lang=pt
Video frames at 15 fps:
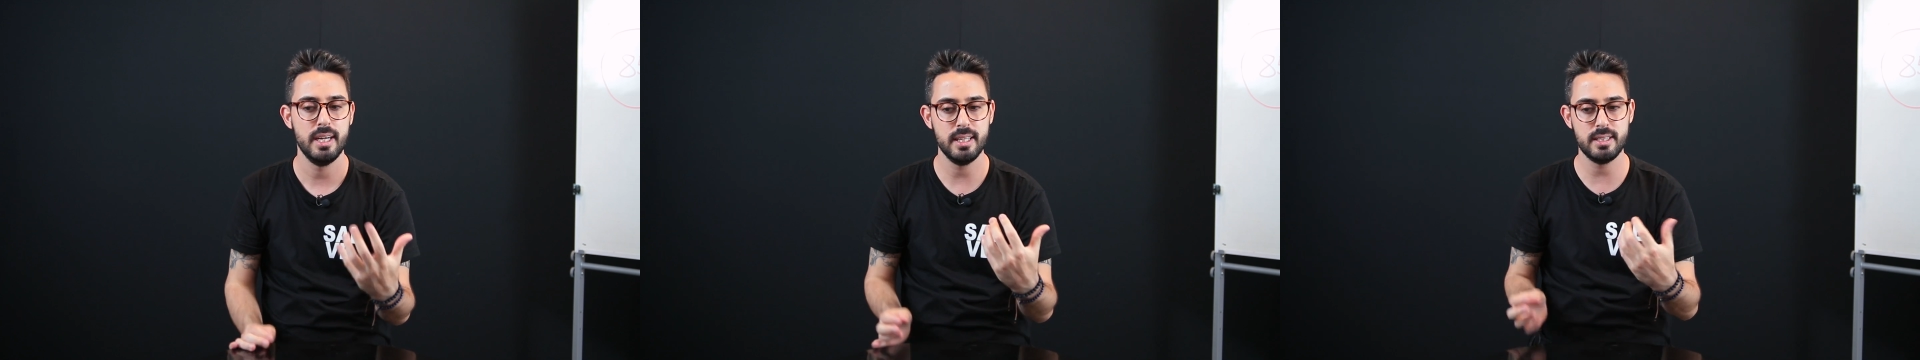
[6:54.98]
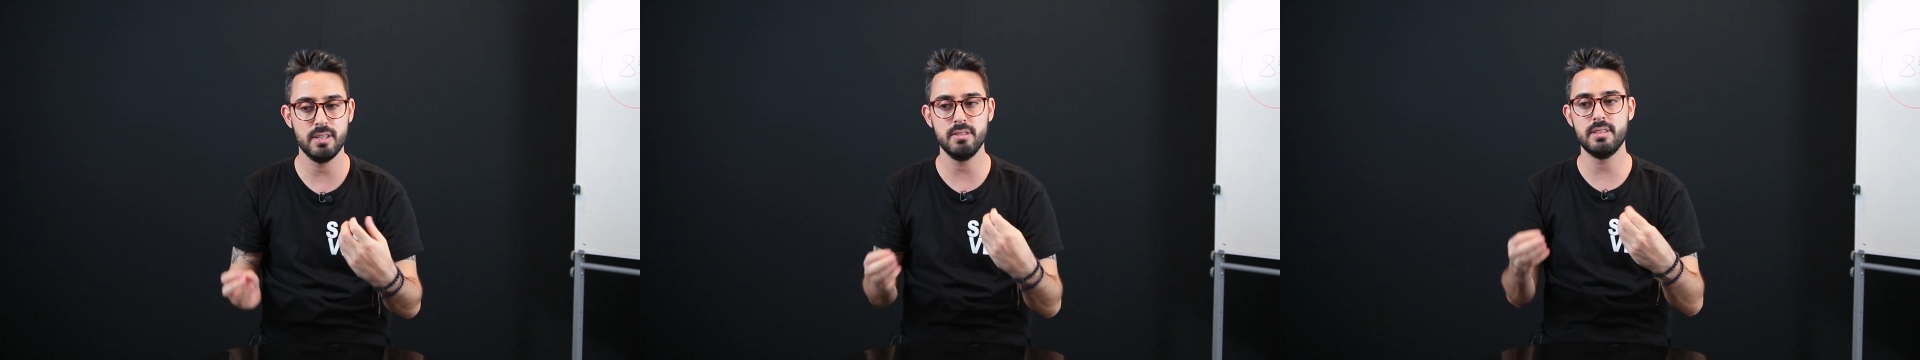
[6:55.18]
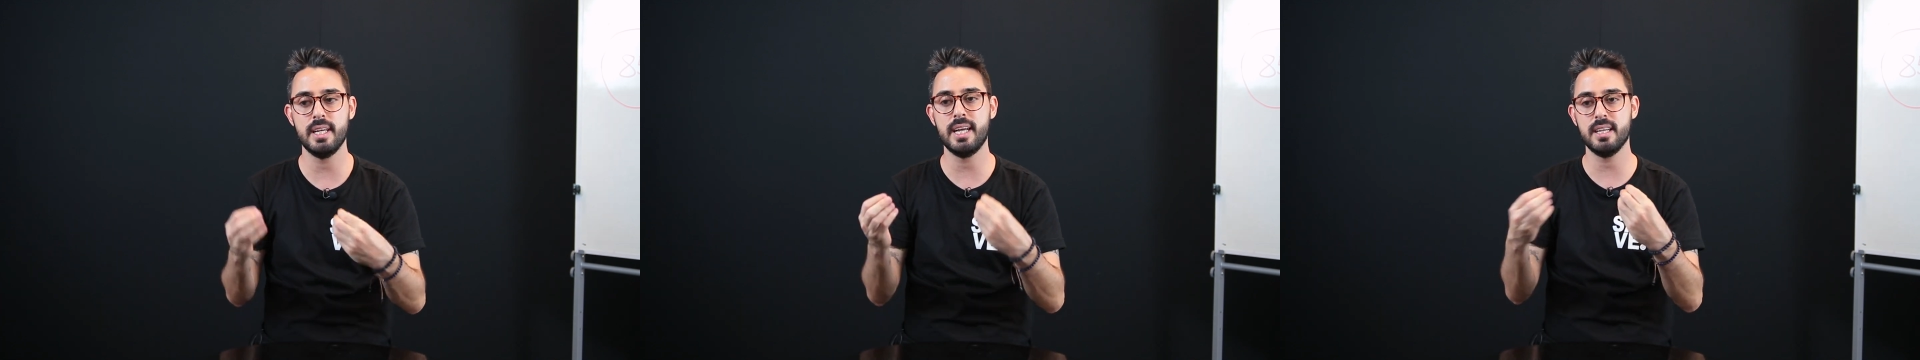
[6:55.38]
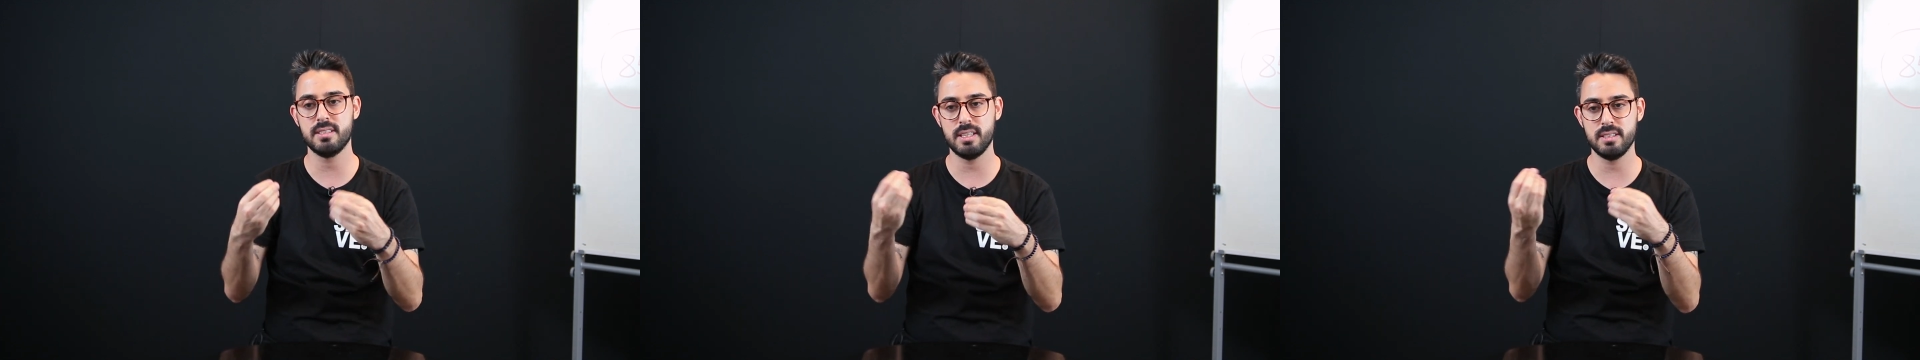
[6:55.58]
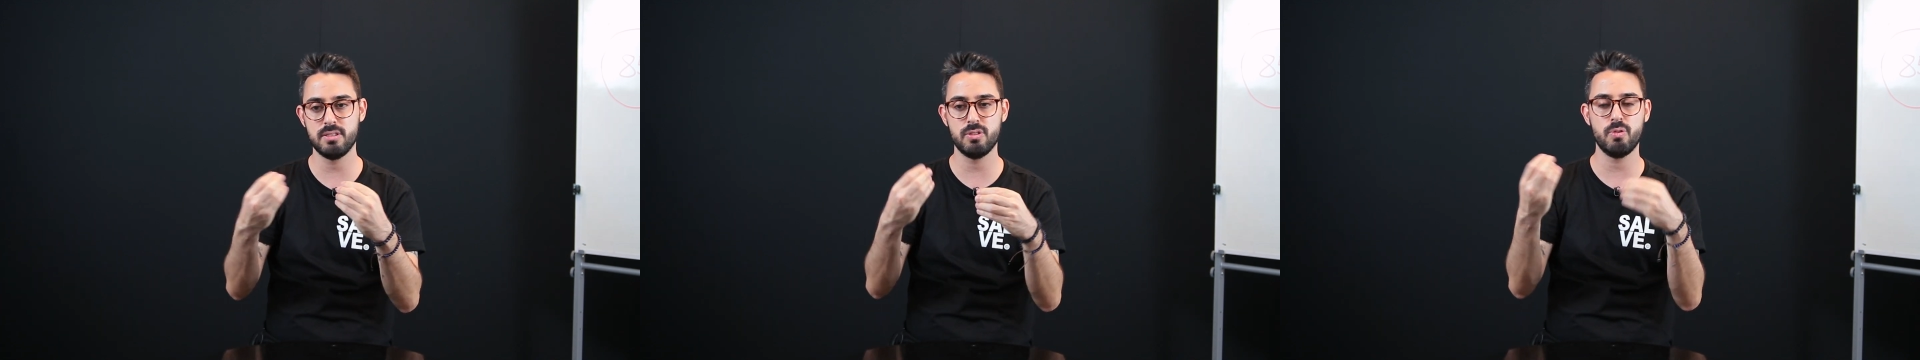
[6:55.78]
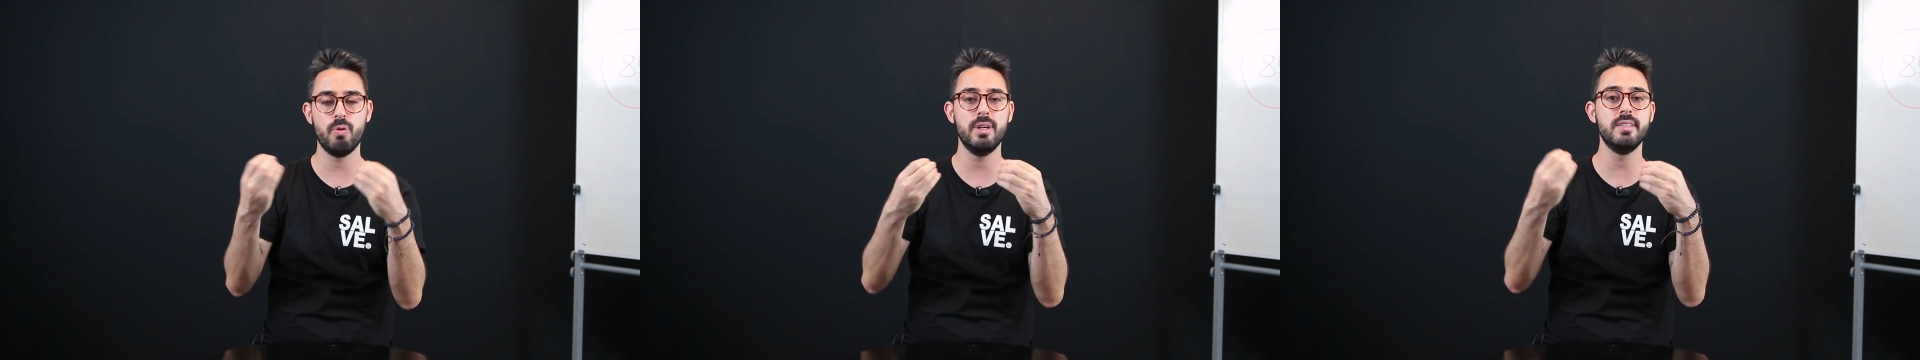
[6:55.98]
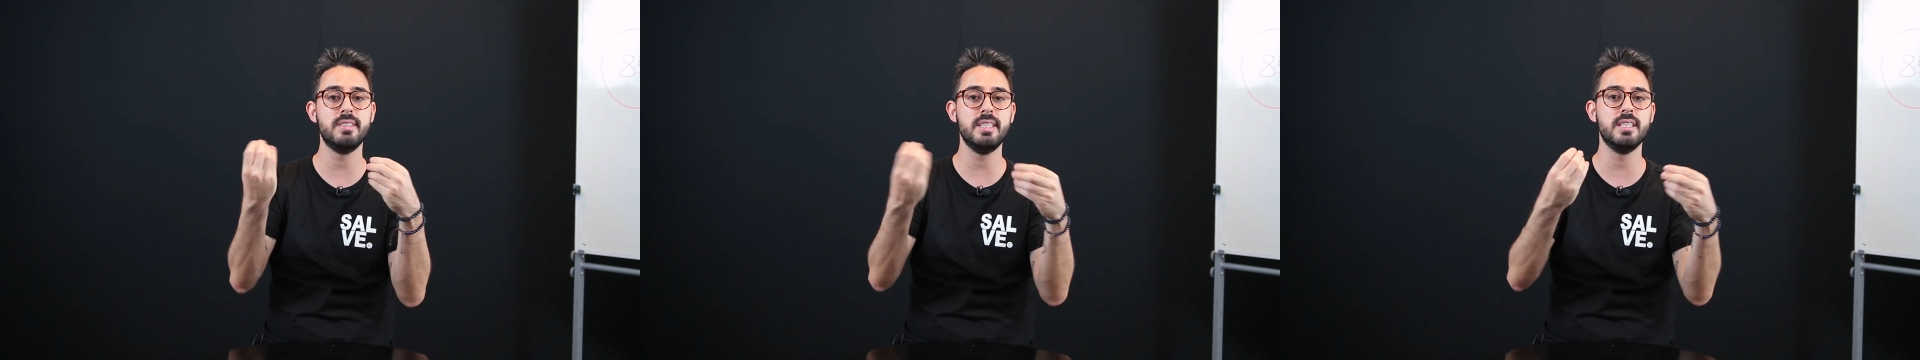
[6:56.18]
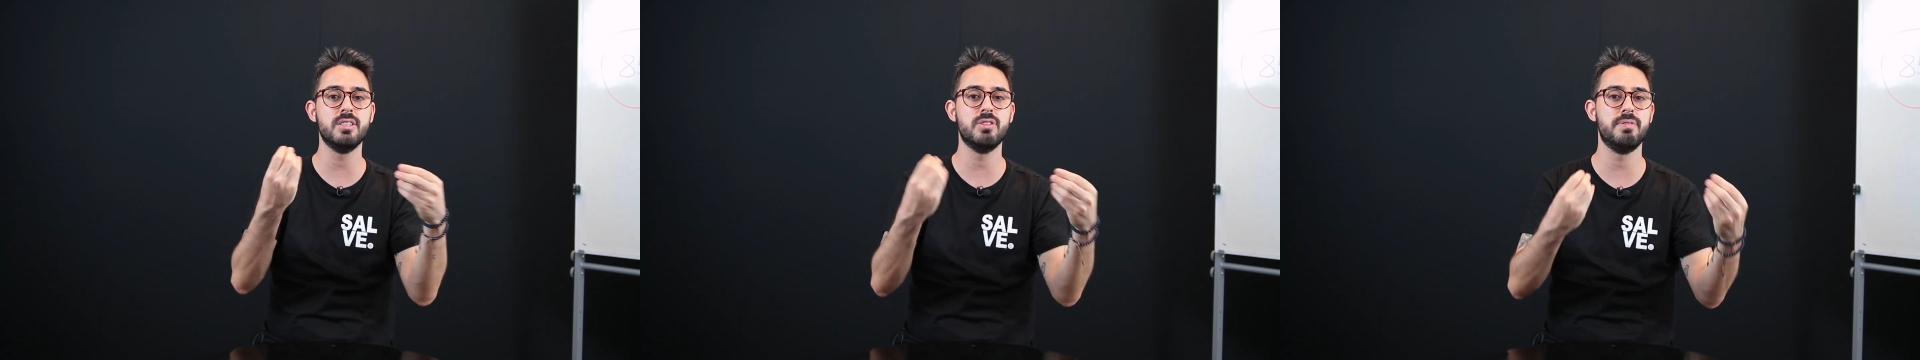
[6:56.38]
Então tem essas
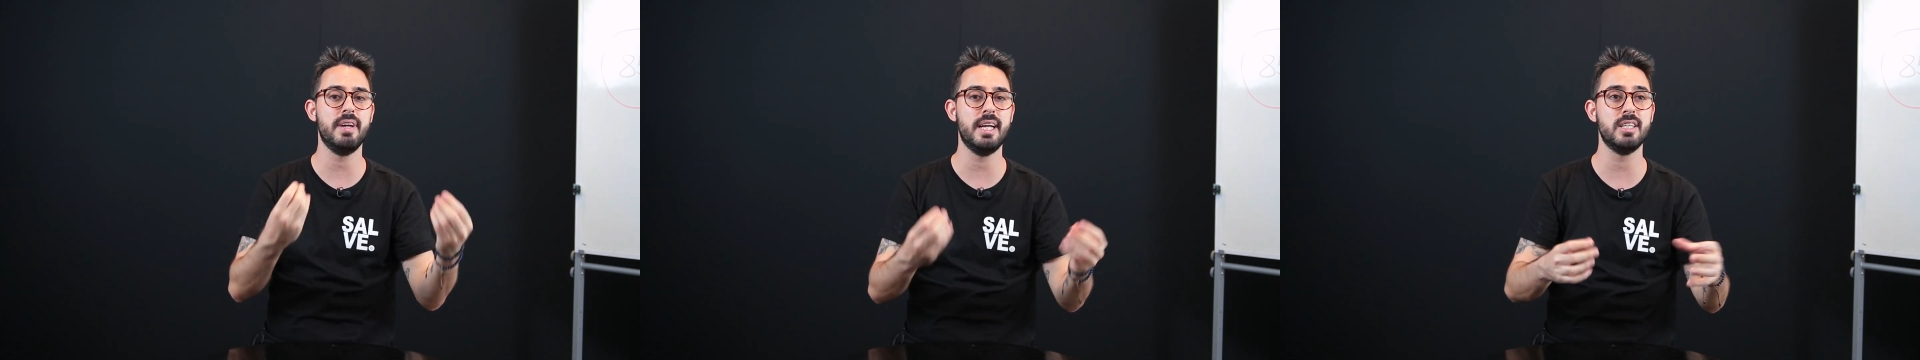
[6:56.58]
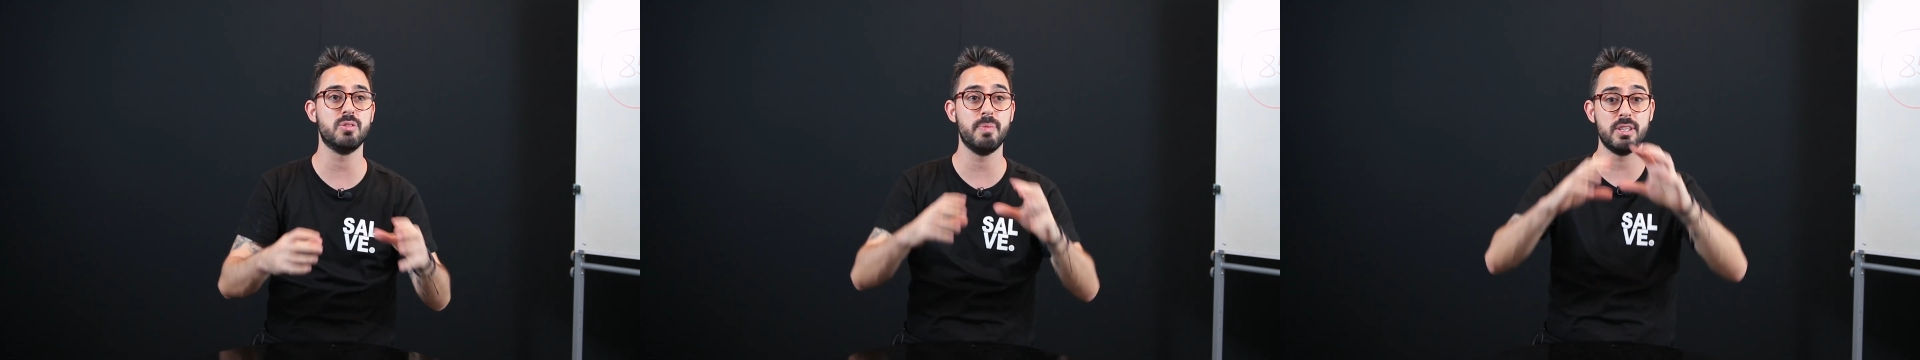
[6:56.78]
coisinhas diferentes,